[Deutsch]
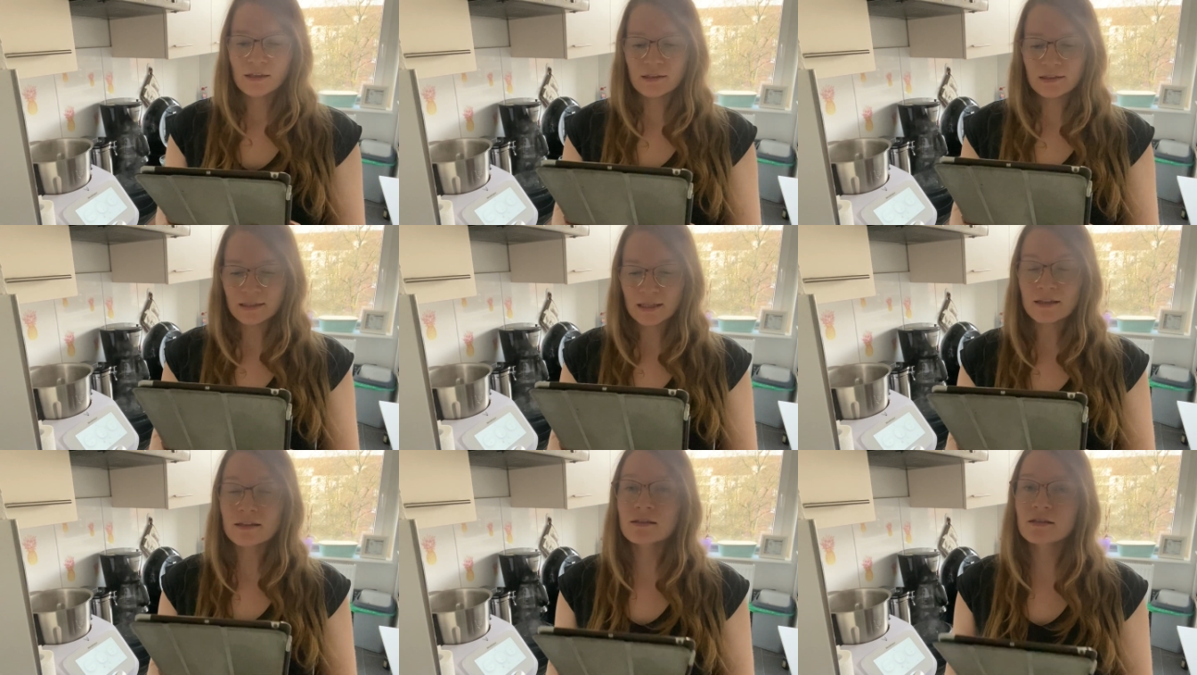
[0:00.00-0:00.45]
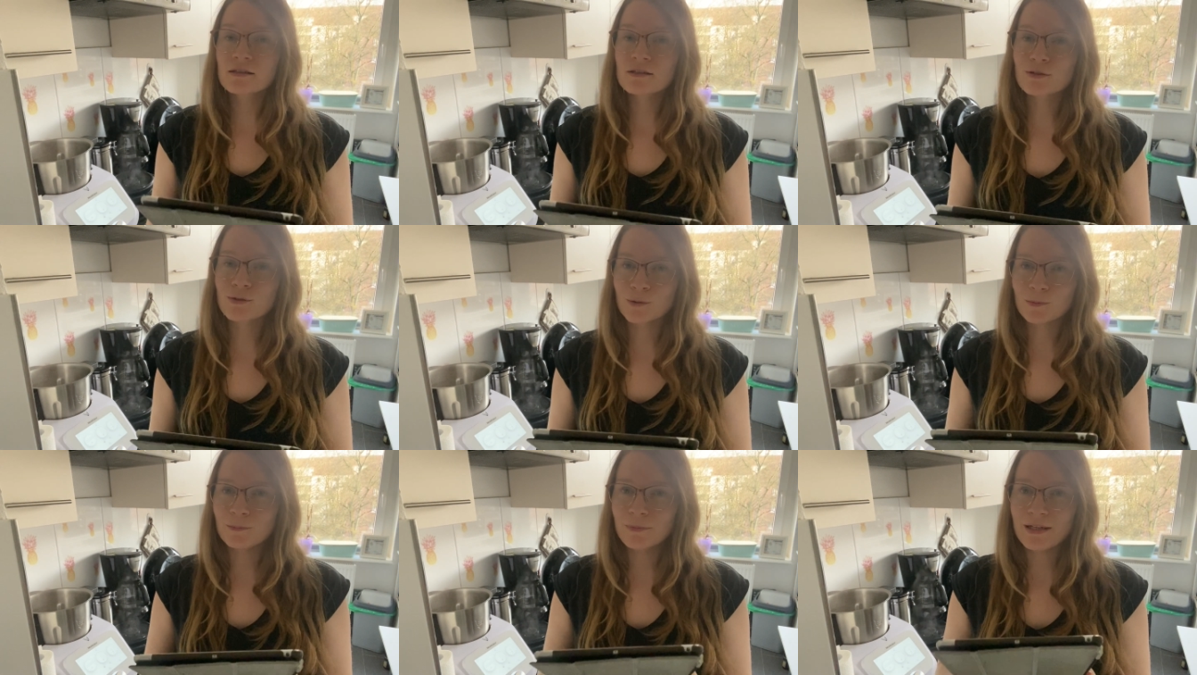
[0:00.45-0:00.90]

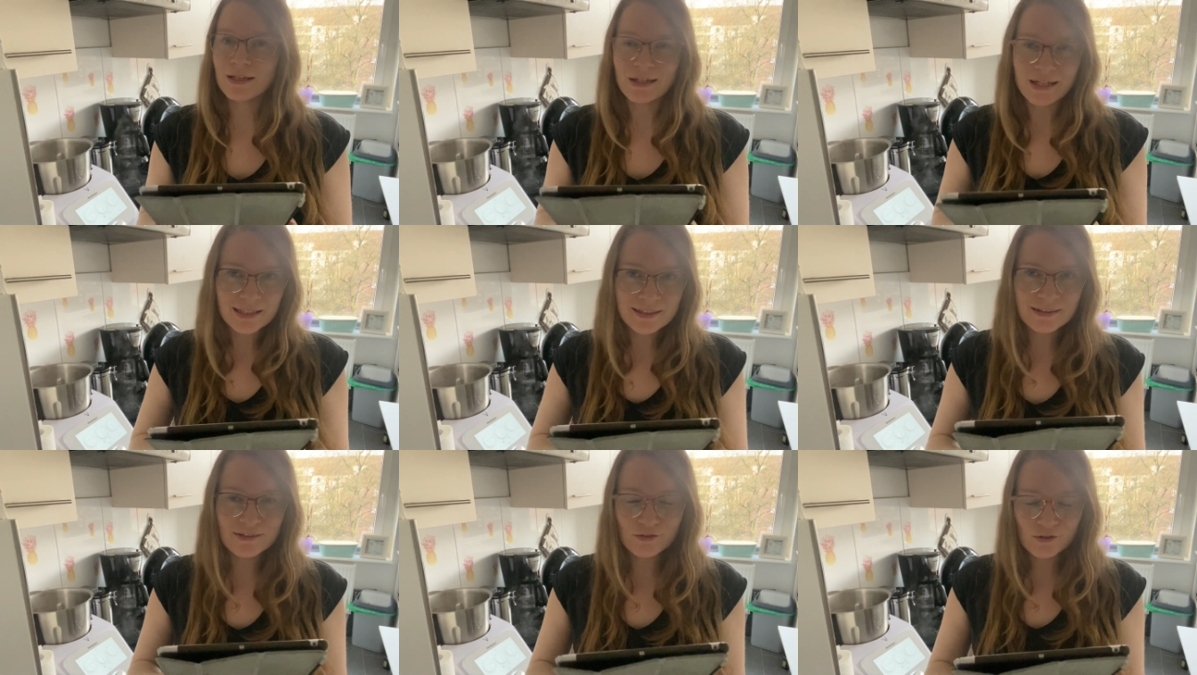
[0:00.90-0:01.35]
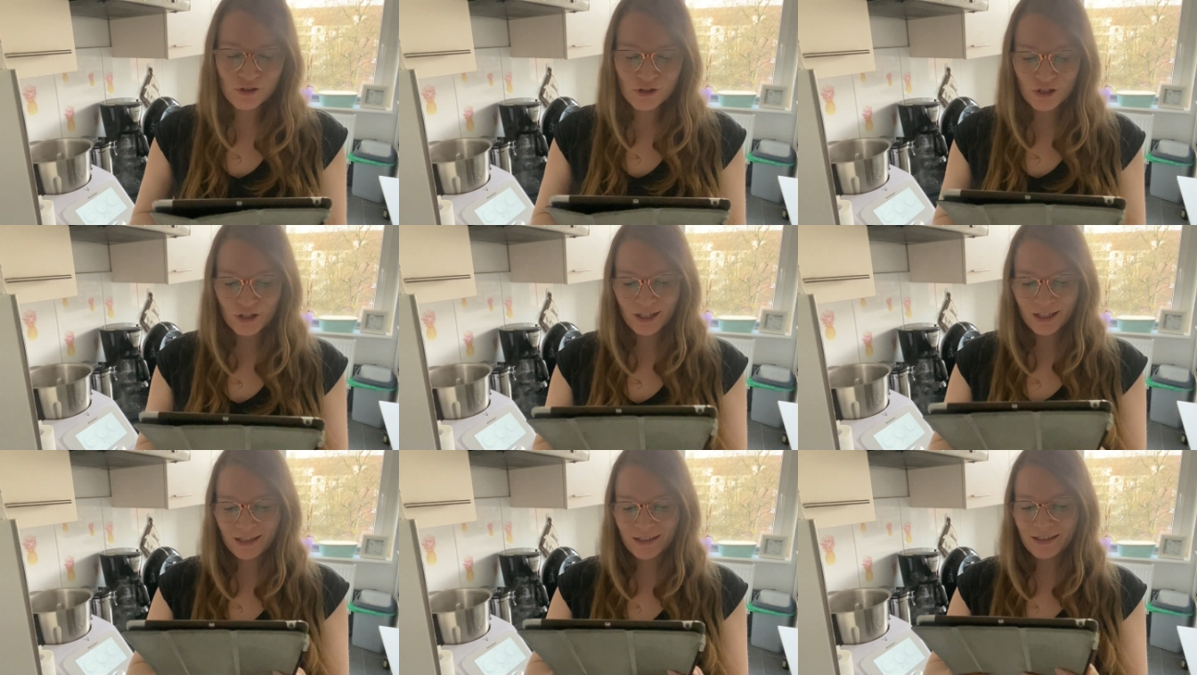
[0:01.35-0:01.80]
Jetzt zum letzten
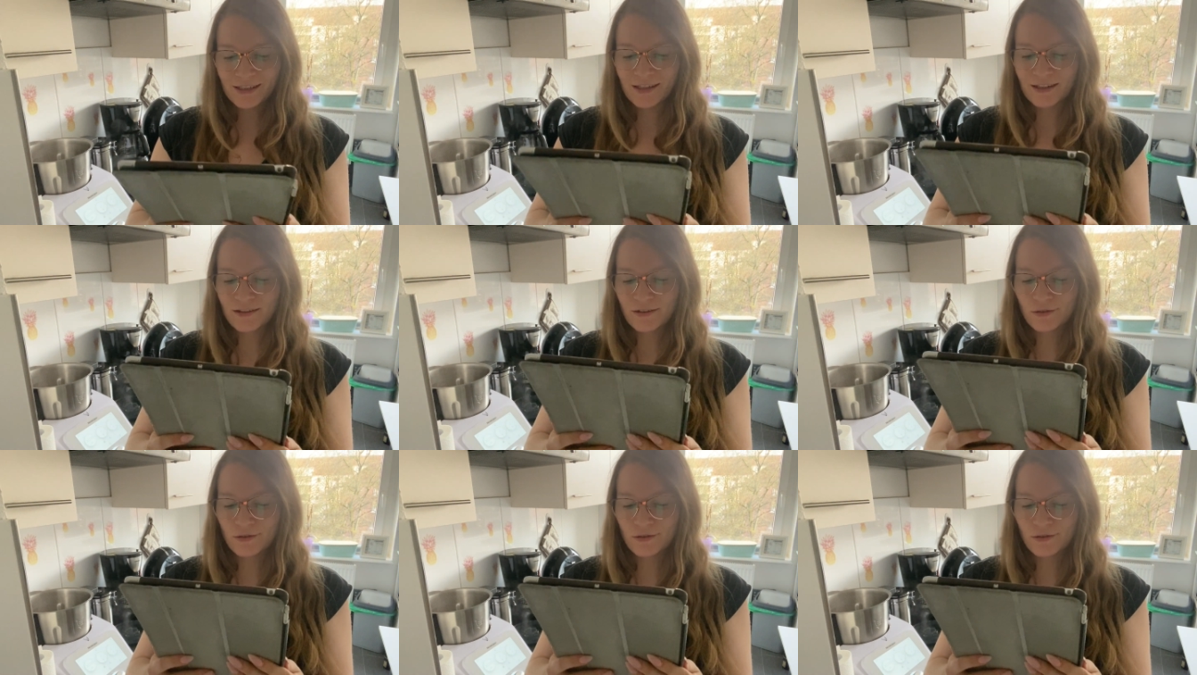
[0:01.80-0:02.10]
Schritt